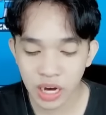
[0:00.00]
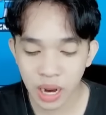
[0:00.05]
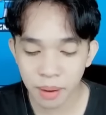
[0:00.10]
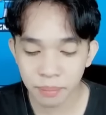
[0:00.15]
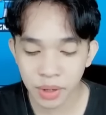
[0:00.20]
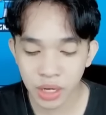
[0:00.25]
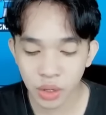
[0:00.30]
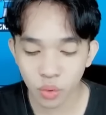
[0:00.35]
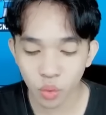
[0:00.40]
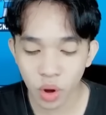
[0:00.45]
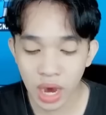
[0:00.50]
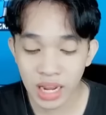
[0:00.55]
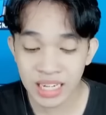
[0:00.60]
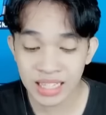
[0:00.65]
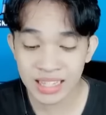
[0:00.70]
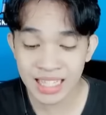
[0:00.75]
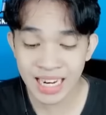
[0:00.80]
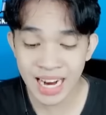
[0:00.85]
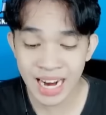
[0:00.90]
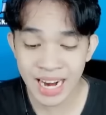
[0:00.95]
Ultraman
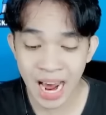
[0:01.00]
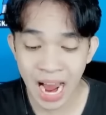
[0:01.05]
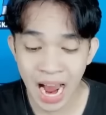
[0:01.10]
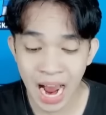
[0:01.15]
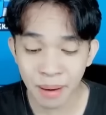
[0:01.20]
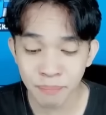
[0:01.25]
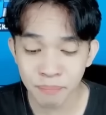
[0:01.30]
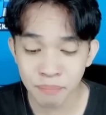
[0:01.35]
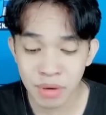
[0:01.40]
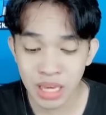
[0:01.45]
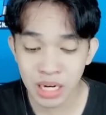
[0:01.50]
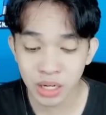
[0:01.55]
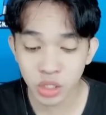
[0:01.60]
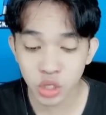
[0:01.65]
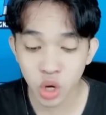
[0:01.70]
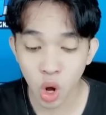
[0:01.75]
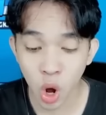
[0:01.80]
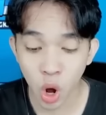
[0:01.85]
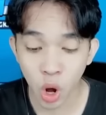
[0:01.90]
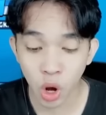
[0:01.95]
wanita dan
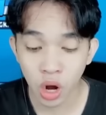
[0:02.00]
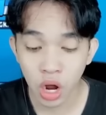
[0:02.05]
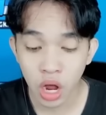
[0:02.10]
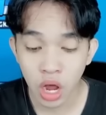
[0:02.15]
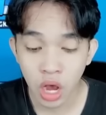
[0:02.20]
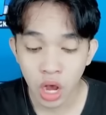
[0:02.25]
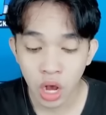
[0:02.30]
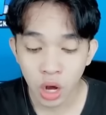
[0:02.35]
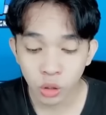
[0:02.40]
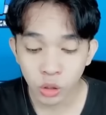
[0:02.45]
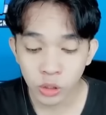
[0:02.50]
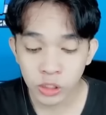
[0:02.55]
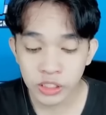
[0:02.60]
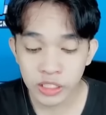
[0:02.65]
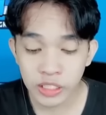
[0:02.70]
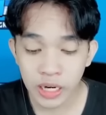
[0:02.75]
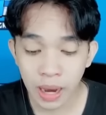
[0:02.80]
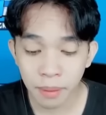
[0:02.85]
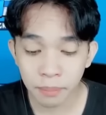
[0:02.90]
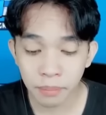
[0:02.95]
hamil dong.
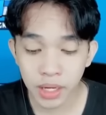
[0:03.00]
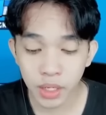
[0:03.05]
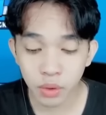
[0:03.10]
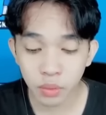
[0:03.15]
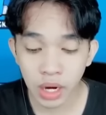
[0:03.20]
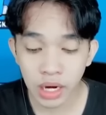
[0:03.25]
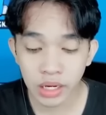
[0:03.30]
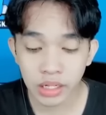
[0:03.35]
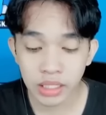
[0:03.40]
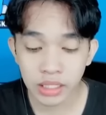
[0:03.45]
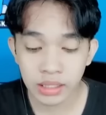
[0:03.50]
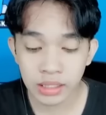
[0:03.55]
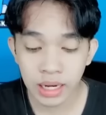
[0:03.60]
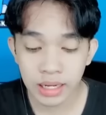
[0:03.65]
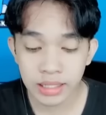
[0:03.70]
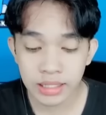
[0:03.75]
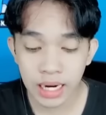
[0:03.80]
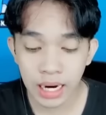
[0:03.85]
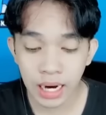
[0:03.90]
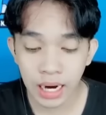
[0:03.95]
Ultraman
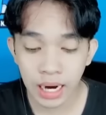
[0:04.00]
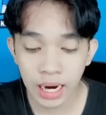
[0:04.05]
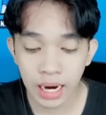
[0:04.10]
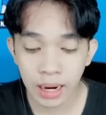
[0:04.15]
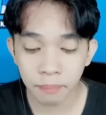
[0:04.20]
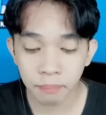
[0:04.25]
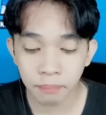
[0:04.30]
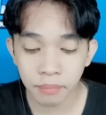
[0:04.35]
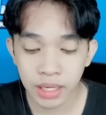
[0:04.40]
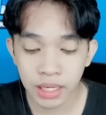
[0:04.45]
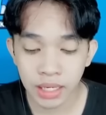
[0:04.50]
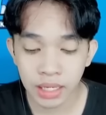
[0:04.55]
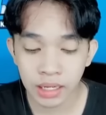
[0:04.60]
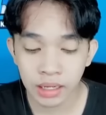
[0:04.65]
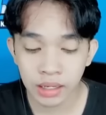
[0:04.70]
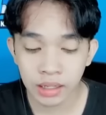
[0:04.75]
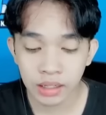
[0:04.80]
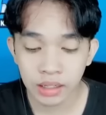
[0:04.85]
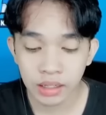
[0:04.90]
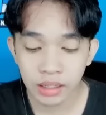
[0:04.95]
wanitanya
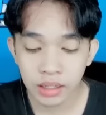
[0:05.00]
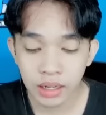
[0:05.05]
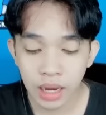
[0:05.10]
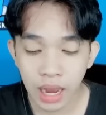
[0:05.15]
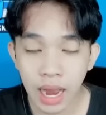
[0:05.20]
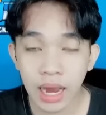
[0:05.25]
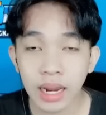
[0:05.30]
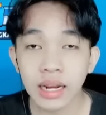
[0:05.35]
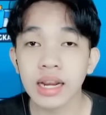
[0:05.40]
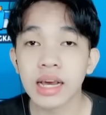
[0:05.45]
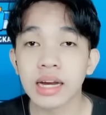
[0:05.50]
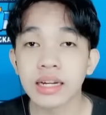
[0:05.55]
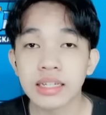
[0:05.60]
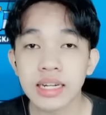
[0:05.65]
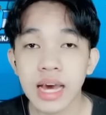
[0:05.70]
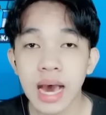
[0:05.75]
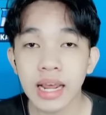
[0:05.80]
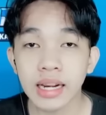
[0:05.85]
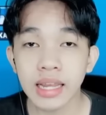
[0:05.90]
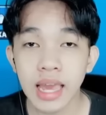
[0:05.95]
hamil. Anak
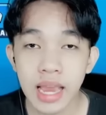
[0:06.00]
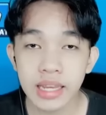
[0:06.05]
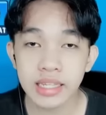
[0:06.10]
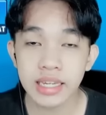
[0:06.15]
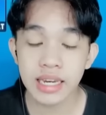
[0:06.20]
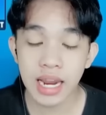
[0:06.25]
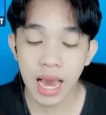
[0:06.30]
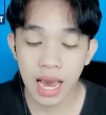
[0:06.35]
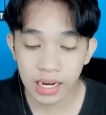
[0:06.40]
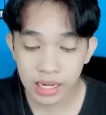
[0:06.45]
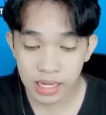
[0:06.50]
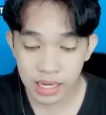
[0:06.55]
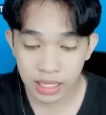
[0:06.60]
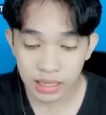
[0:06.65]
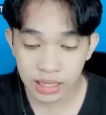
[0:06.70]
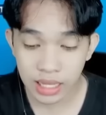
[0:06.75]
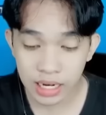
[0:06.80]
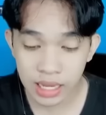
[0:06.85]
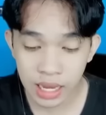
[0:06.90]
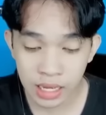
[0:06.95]
dari Agent Ali
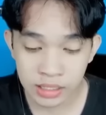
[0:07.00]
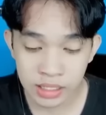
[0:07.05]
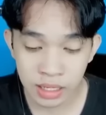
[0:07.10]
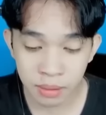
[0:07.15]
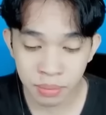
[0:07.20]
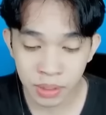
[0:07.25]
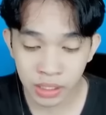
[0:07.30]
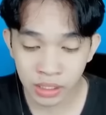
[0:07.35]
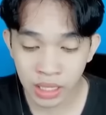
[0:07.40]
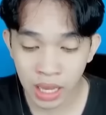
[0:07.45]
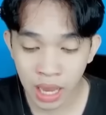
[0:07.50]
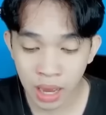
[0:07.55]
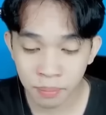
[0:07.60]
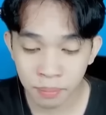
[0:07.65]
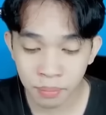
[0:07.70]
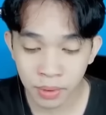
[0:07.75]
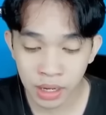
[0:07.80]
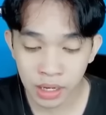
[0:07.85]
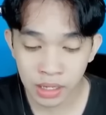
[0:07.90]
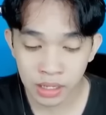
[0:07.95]
kita lihat seperti
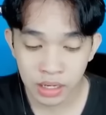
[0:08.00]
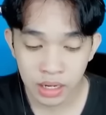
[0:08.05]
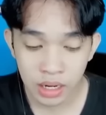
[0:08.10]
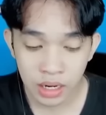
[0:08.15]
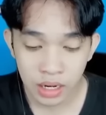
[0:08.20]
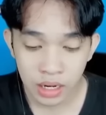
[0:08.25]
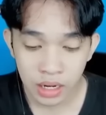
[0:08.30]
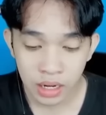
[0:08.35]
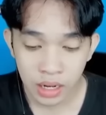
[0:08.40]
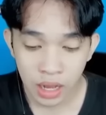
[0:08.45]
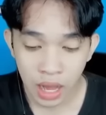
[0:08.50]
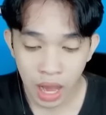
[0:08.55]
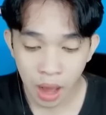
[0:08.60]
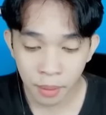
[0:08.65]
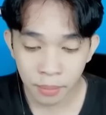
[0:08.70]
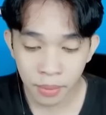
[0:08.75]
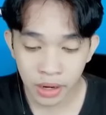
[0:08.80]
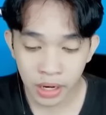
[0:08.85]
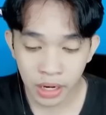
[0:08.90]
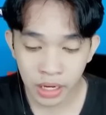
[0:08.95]
apa.
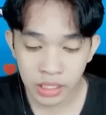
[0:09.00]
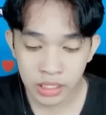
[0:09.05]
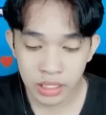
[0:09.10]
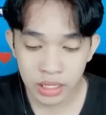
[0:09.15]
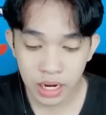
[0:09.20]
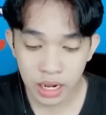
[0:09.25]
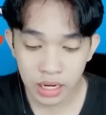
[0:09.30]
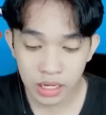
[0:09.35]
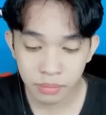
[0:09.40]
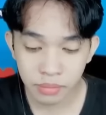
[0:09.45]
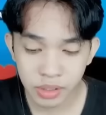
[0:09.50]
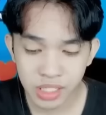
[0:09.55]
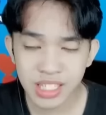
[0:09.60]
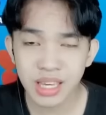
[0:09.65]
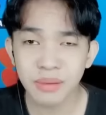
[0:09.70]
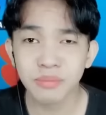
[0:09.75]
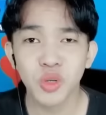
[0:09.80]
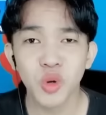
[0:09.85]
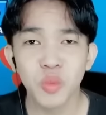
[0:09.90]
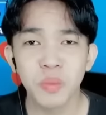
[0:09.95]
Apakah Agent Ali
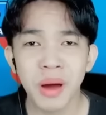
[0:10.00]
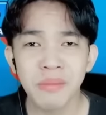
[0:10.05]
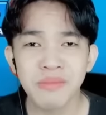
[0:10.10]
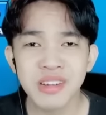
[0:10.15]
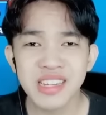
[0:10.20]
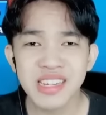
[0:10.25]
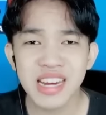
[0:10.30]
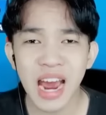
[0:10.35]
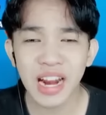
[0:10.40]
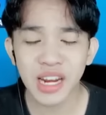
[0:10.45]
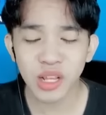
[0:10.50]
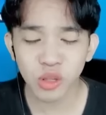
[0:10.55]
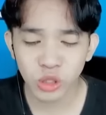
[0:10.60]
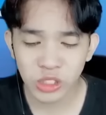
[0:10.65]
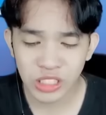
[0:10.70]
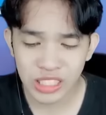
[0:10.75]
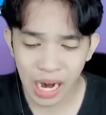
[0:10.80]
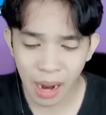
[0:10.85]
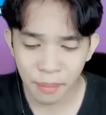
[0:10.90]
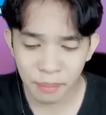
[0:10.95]
bisa berubah menjadi
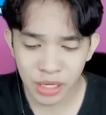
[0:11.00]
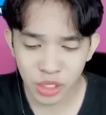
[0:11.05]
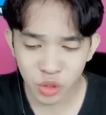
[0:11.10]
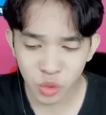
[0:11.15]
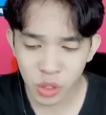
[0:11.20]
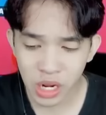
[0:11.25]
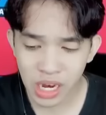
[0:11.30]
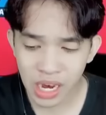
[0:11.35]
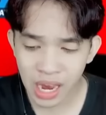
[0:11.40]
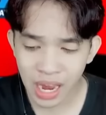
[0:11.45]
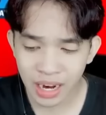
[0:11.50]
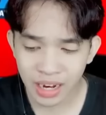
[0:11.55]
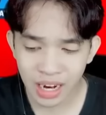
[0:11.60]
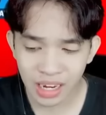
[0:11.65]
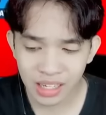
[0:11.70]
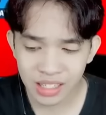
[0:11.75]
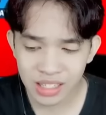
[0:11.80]
Ultraman juga